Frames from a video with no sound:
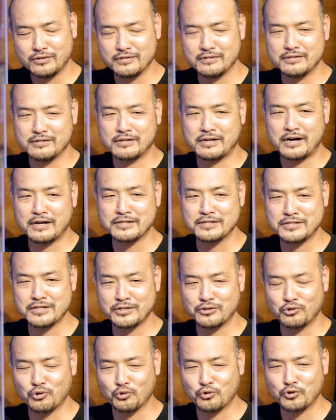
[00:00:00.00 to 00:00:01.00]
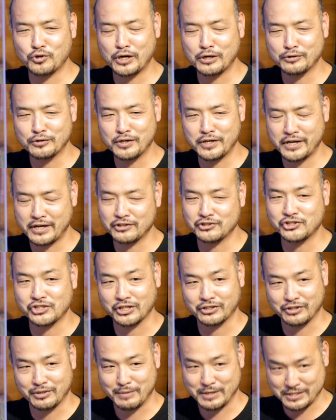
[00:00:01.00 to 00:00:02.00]
完全独学でやっちゃっ
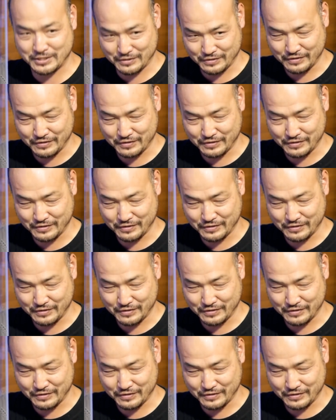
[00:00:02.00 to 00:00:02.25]
てます。